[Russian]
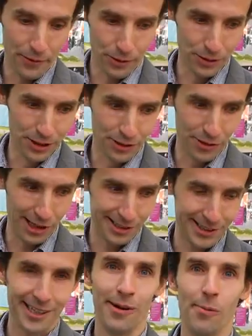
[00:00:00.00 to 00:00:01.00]
Он
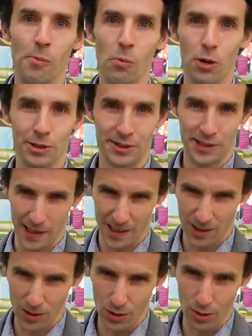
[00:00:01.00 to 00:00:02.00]
назывался «Монстра
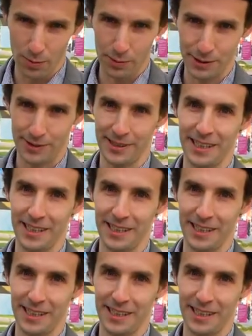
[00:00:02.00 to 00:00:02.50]
и